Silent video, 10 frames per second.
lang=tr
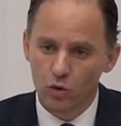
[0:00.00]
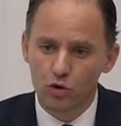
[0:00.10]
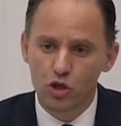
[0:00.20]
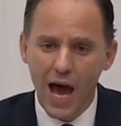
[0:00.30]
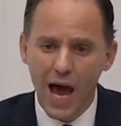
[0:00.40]

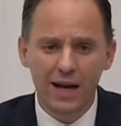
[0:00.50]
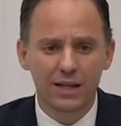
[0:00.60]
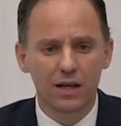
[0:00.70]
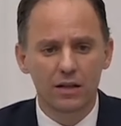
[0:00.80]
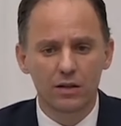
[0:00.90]
Üçer
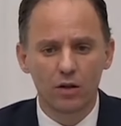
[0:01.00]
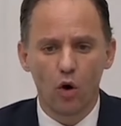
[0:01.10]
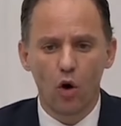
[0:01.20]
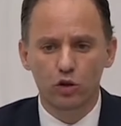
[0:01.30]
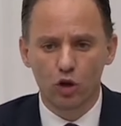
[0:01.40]
yıl
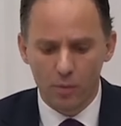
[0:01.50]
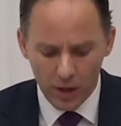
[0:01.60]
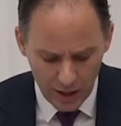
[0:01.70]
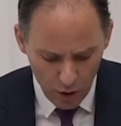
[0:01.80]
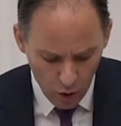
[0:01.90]

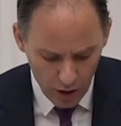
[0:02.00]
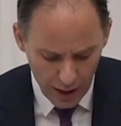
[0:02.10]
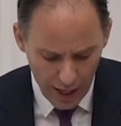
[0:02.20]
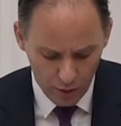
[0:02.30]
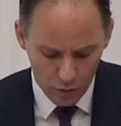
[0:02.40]
otomatik
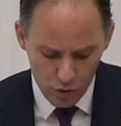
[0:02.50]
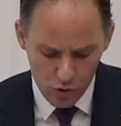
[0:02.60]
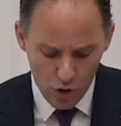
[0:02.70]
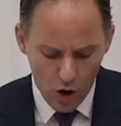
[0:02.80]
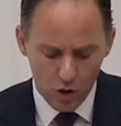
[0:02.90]
olarak
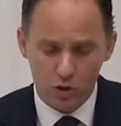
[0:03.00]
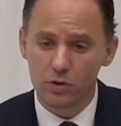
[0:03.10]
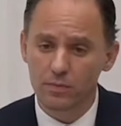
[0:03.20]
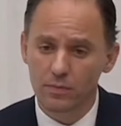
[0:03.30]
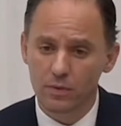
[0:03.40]
uzuyor.
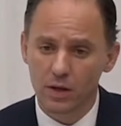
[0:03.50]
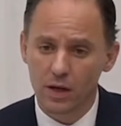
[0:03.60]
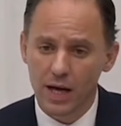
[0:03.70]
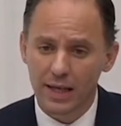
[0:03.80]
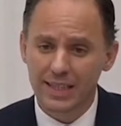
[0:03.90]

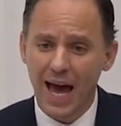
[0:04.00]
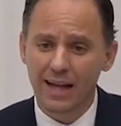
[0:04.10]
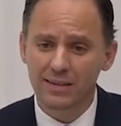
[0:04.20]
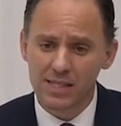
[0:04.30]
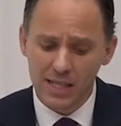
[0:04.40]

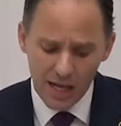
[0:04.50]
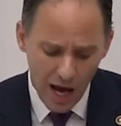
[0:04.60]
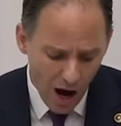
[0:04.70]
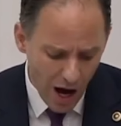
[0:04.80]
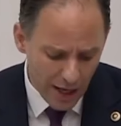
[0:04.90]

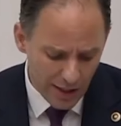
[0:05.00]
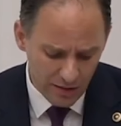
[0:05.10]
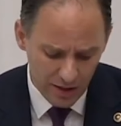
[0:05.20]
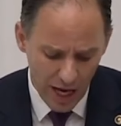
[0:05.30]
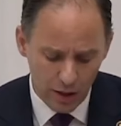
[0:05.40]
Kendisine
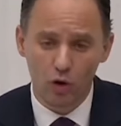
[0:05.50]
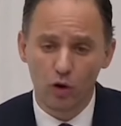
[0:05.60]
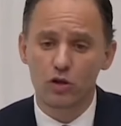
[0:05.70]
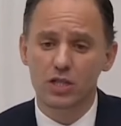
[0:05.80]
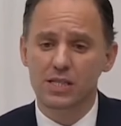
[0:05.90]
ait
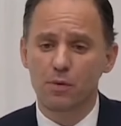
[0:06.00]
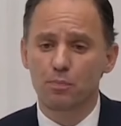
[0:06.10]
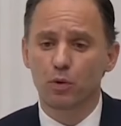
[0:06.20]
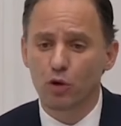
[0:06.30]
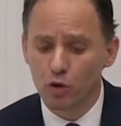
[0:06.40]

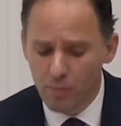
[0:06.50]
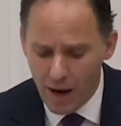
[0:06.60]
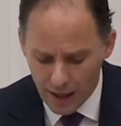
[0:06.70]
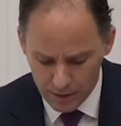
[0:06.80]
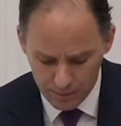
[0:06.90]
teknolojisi
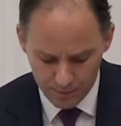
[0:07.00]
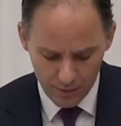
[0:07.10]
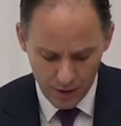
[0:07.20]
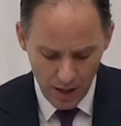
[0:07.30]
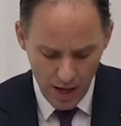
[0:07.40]
bulunmayan
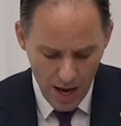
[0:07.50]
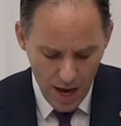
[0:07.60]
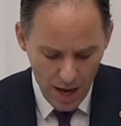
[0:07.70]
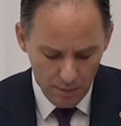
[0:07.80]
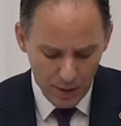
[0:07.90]

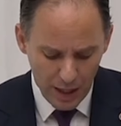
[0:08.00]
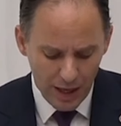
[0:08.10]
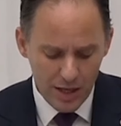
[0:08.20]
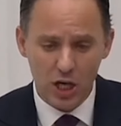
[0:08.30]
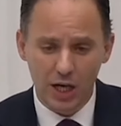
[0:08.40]

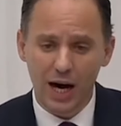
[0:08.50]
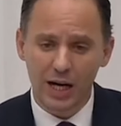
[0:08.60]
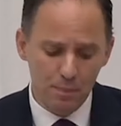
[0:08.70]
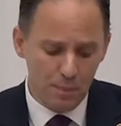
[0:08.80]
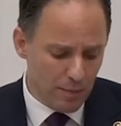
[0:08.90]
Birleşik
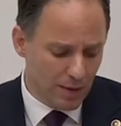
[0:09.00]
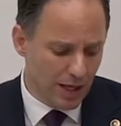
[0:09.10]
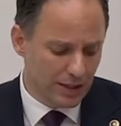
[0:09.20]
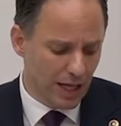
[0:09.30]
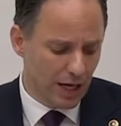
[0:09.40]
Arap
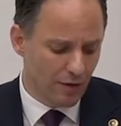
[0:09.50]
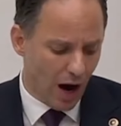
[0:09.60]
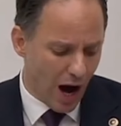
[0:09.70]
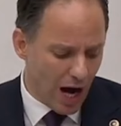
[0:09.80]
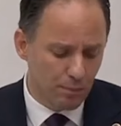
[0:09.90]
Emirlikleri ve
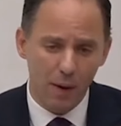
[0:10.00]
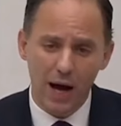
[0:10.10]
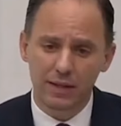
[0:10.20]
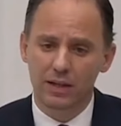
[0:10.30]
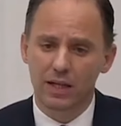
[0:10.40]
AK
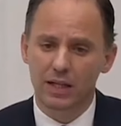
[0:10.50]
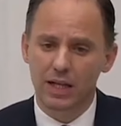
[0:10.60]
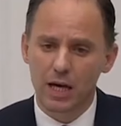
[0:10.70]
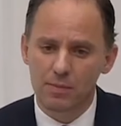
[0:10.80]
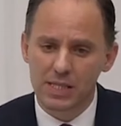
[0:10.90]
Parti'nin
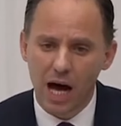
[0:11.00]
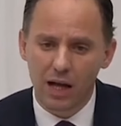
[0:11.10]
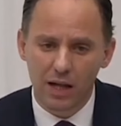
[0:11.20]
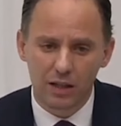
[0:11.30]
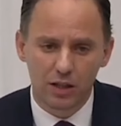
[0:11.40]

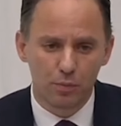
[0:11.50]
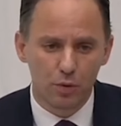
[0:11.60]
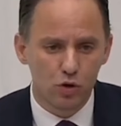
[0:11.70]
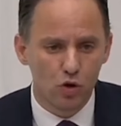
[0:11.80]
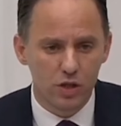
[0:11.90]
imzaladığı
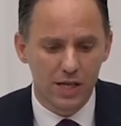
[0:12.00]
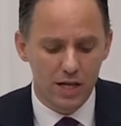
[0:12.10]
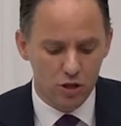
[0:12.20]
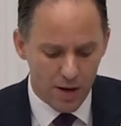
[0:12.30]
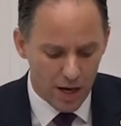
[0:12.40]
bu
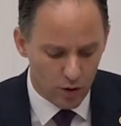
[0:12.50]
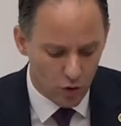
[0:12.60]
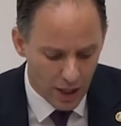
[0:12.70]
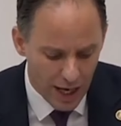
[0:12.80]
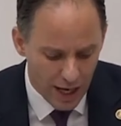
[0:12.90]
sözleşmeye
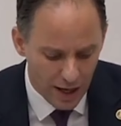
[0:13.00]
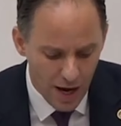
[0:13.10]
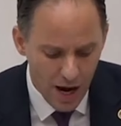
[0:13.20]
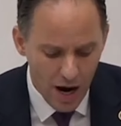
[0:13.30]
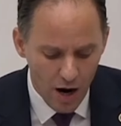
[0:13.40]
göre